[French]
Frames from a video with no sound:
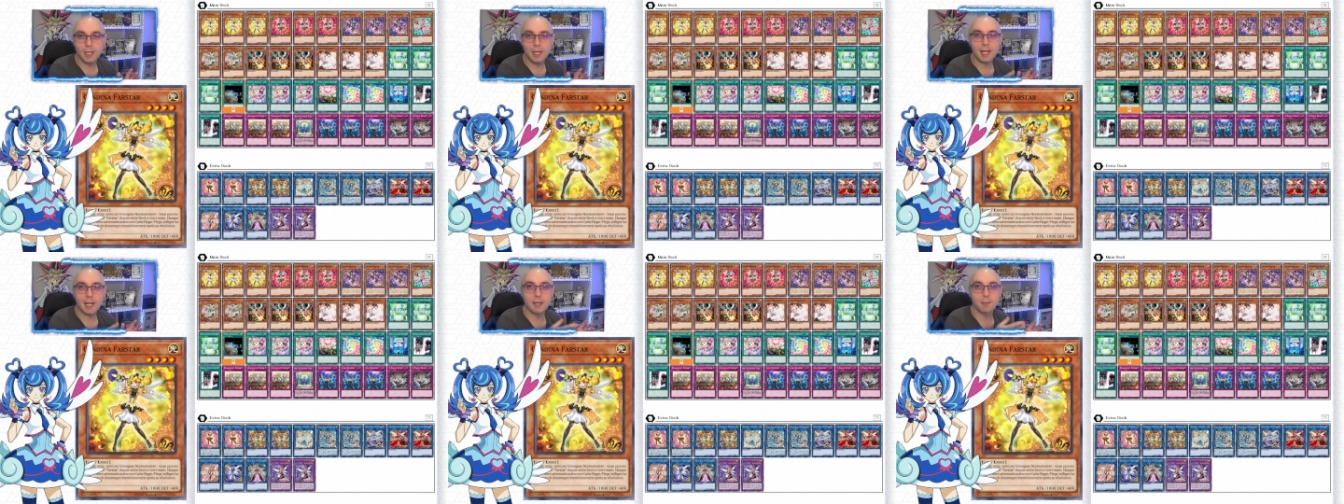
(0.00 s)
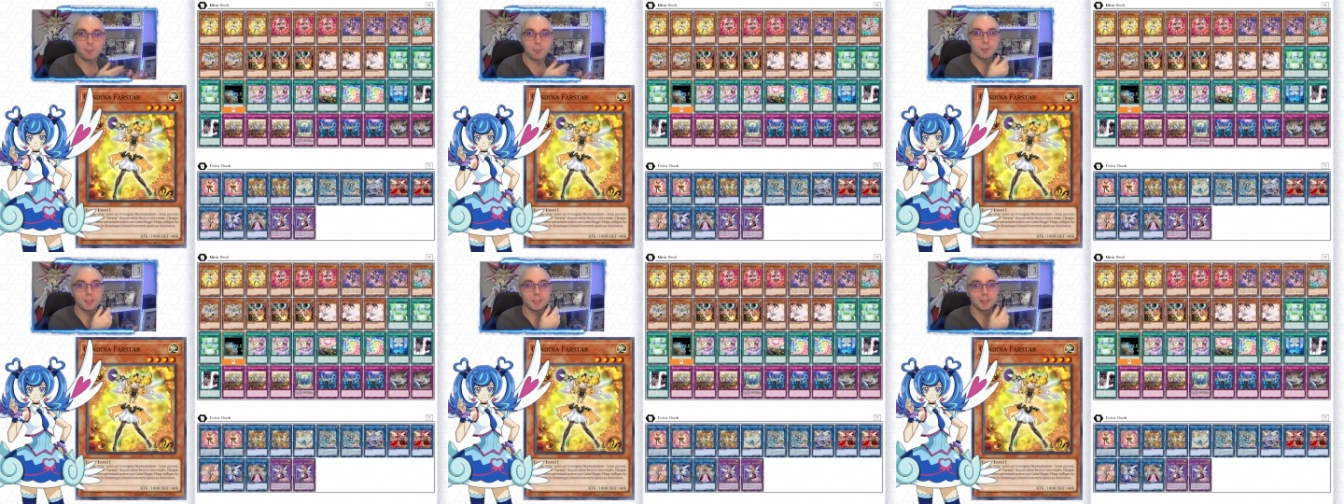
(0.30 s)
un
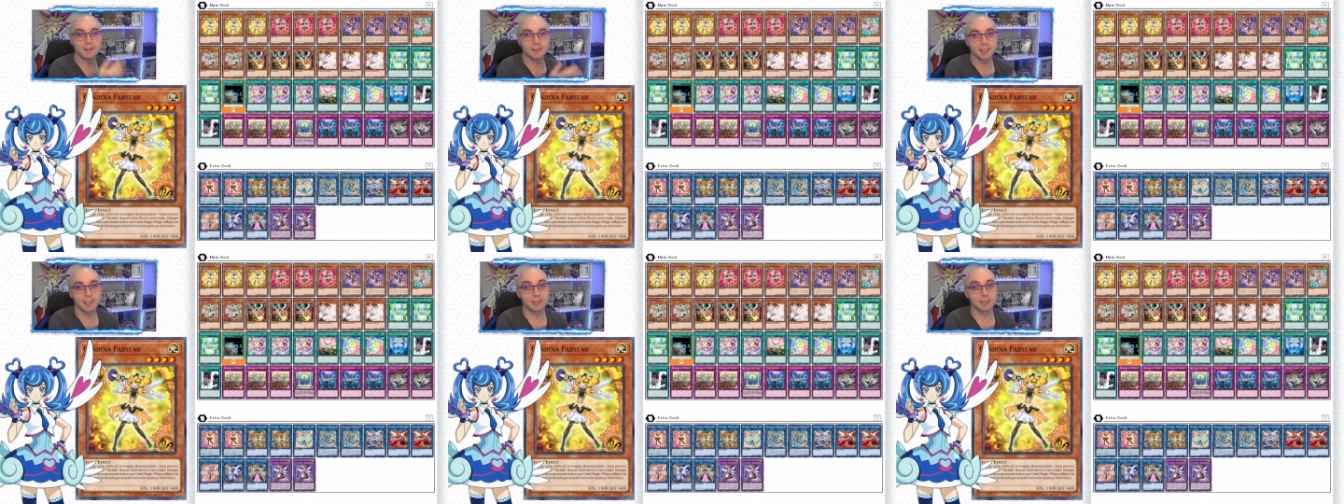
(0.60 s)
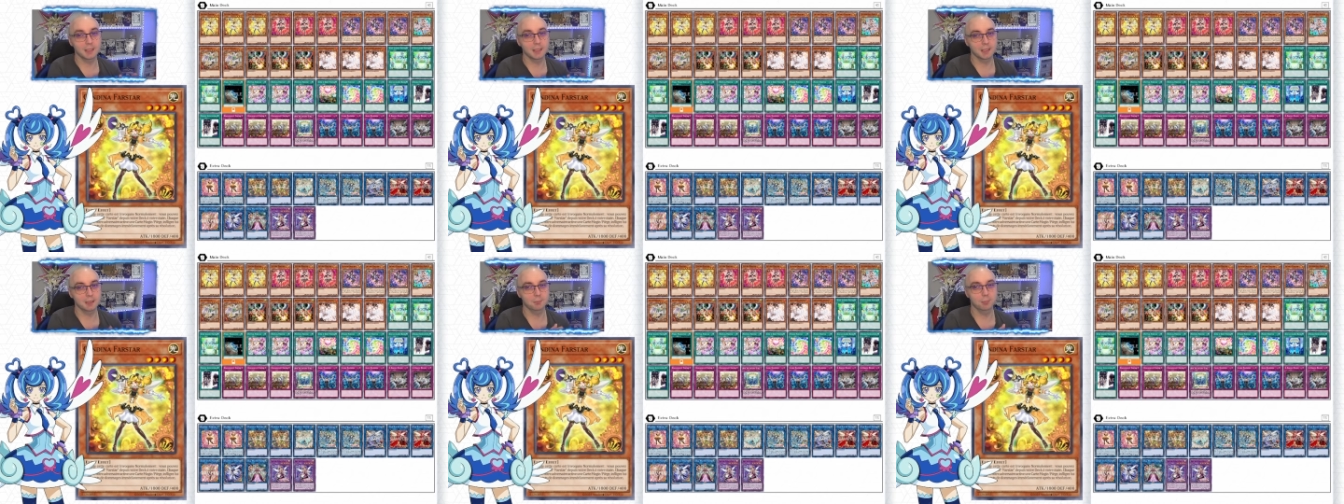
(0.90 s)
peu
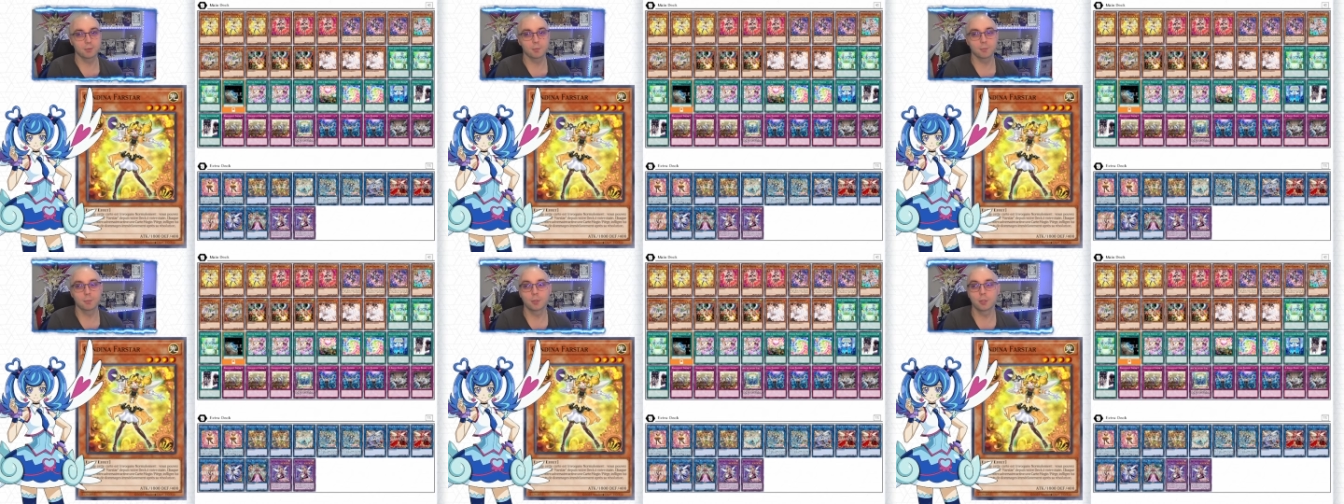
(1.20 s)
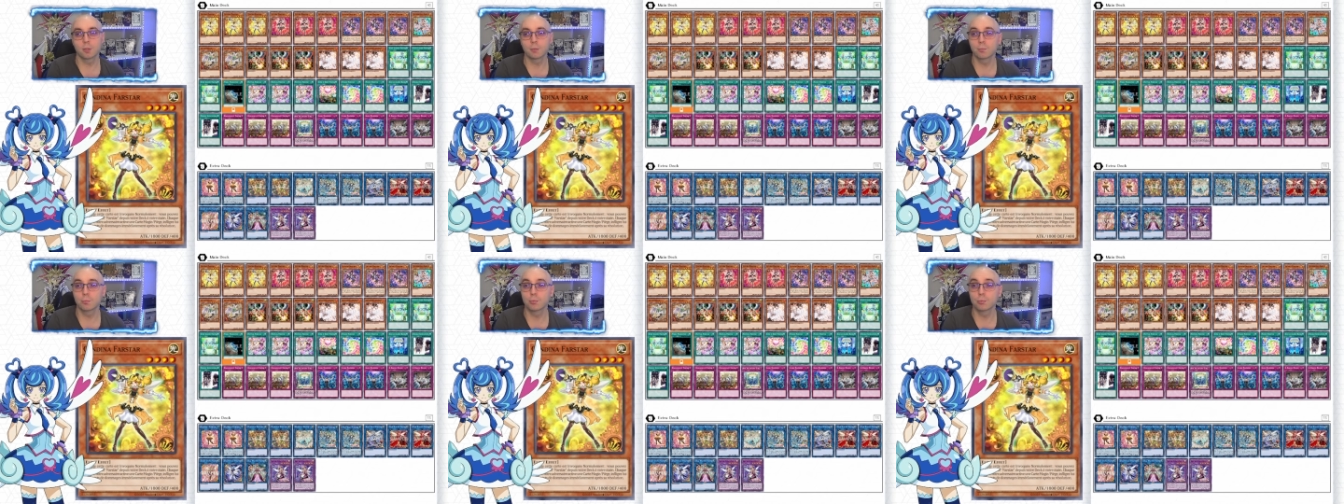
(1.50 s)
d'attaque et un peu de
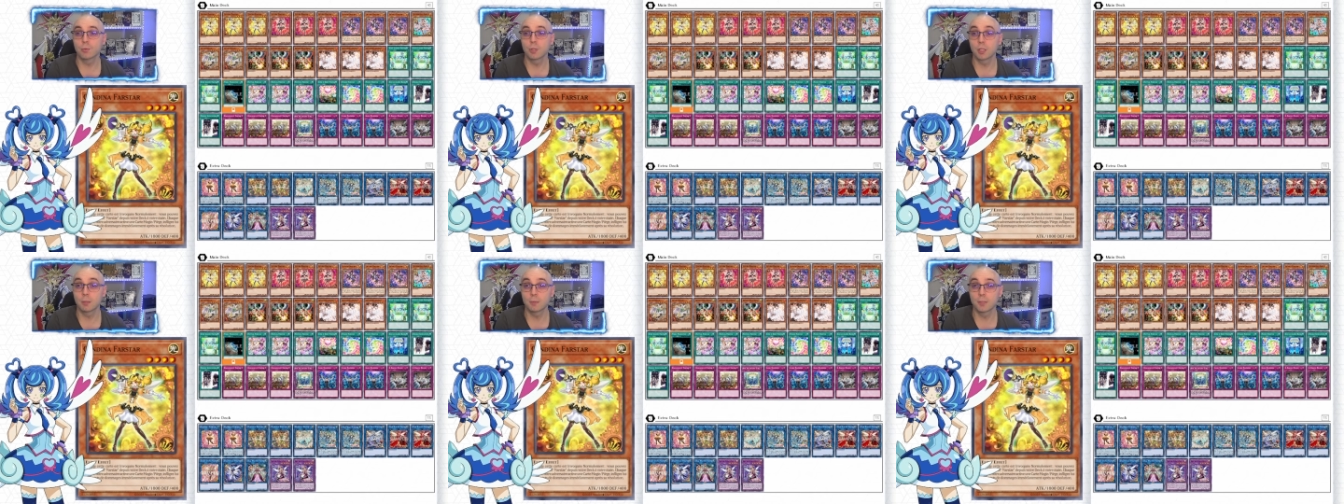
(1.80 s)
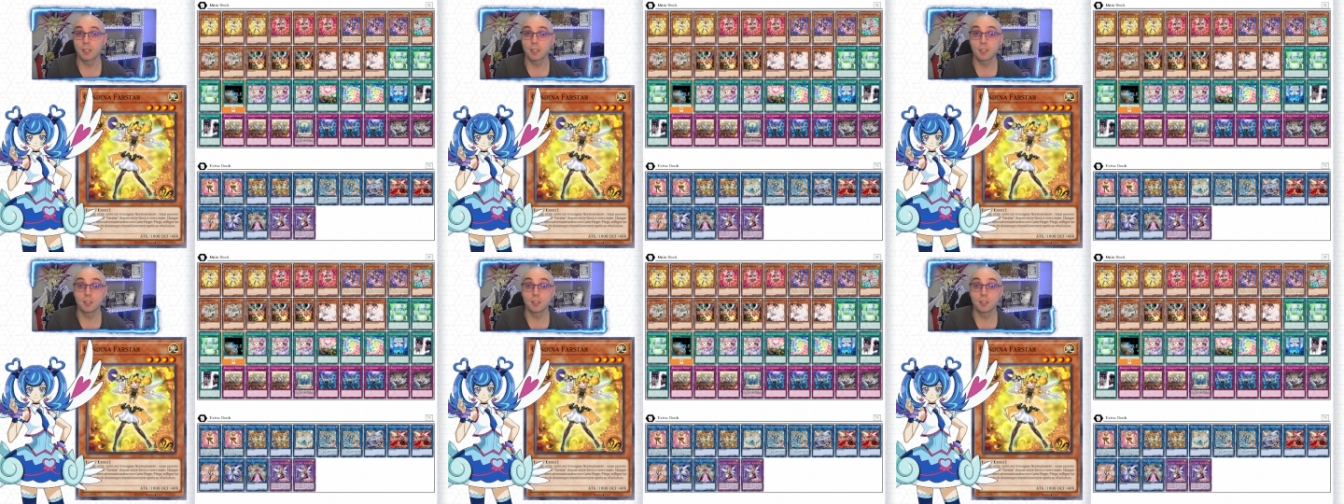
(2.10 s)
burn pour eh bien,